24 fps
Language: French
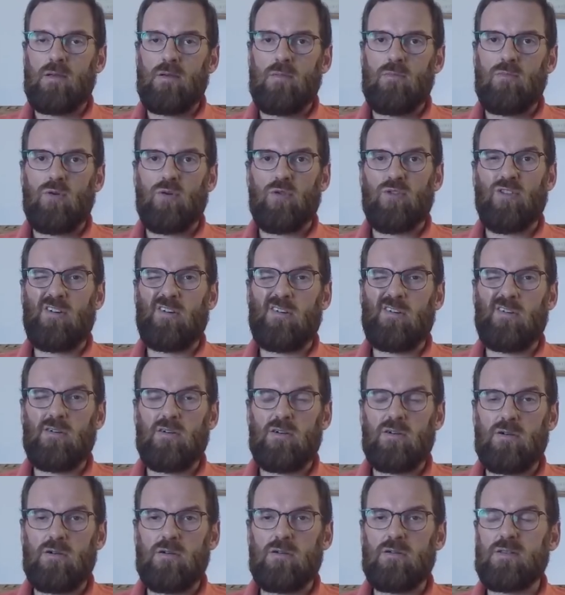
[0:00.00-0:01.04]

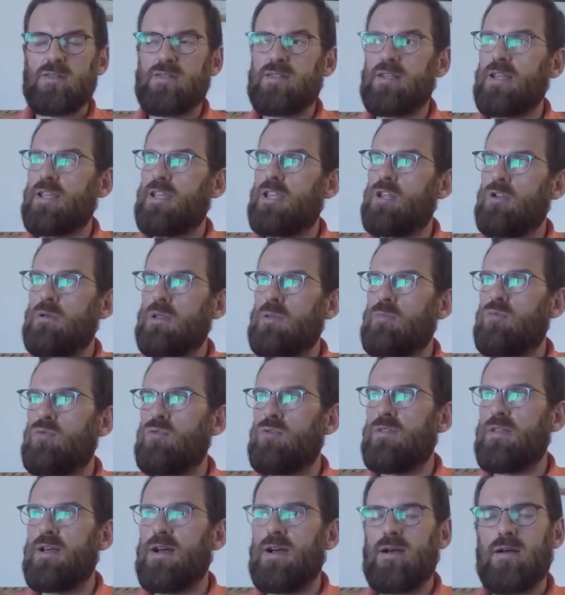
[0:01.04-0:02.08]
Pourtant, 5 km plus
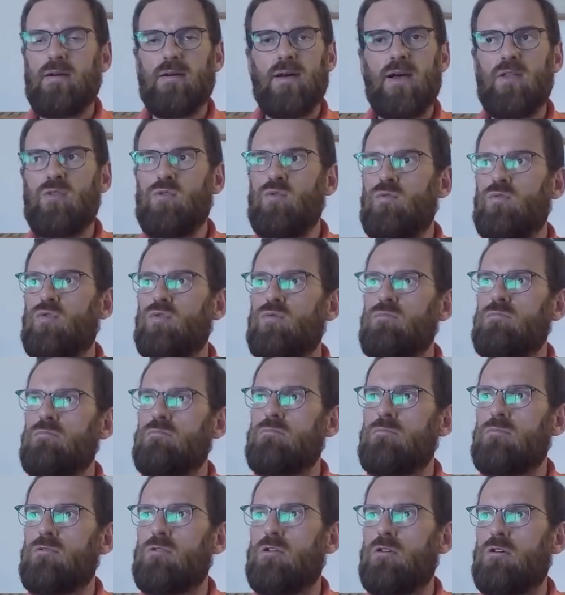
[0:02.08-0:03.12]
tard, à nouveau,
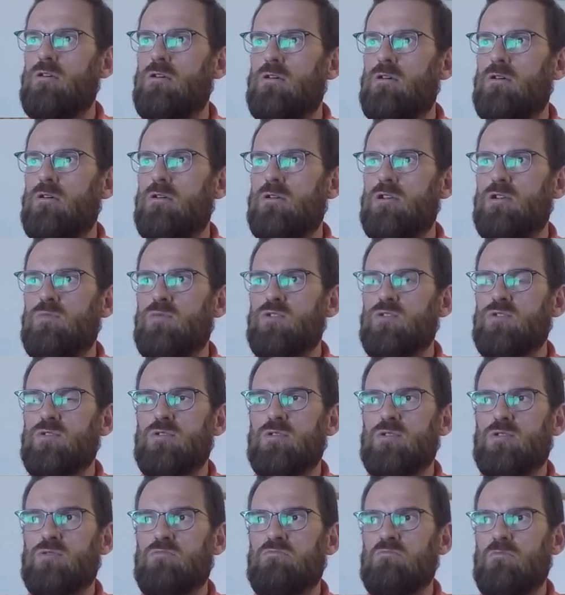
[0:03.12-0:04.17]
euh, je me,
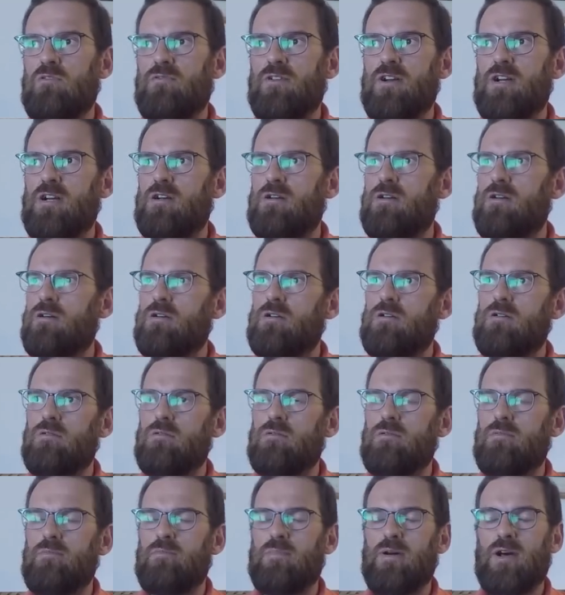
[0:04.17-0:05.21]

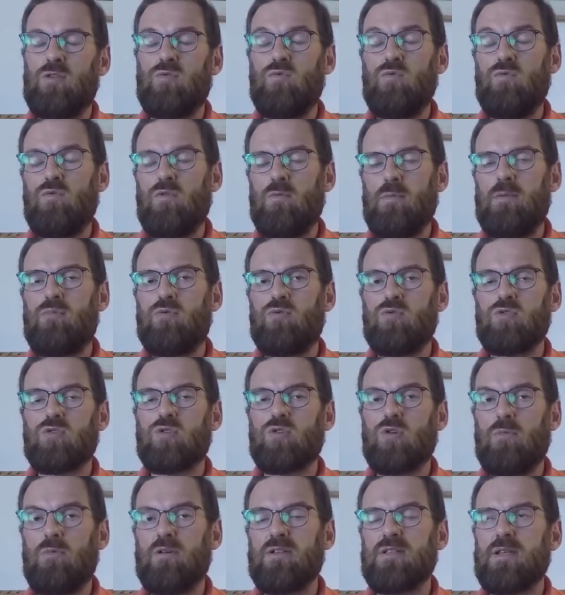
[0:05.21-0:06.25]
enfin, pas à nouveau, mais plutôt je
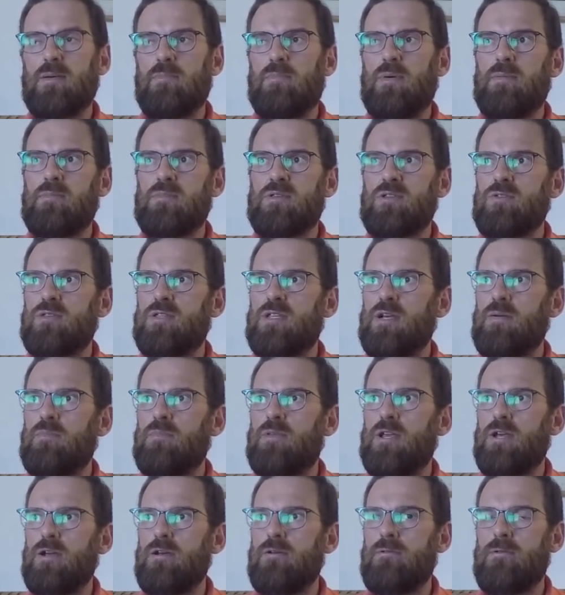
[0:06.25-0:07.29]
commence à pas me sentir
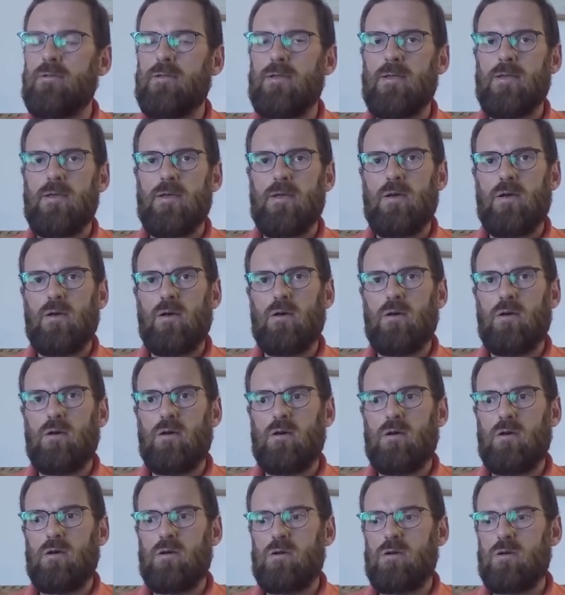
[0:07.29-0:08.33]
bien.
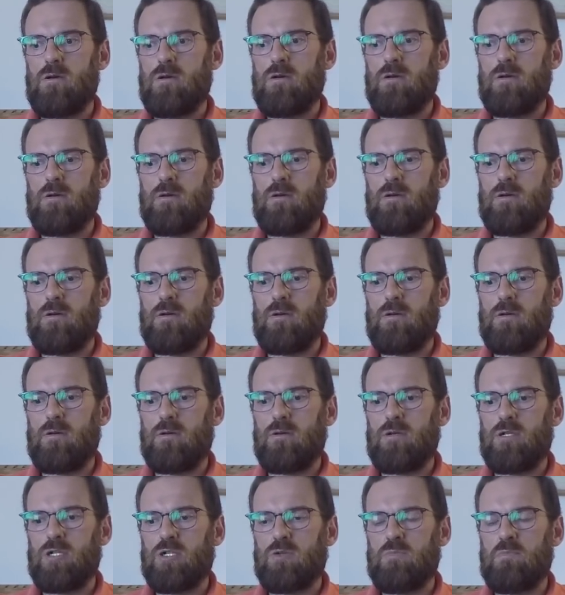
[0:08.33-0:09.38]

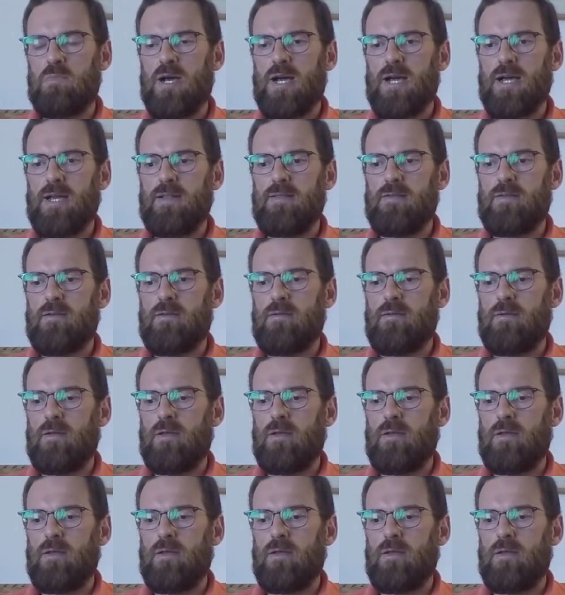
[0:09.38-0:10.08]
Euh, je m'arrête,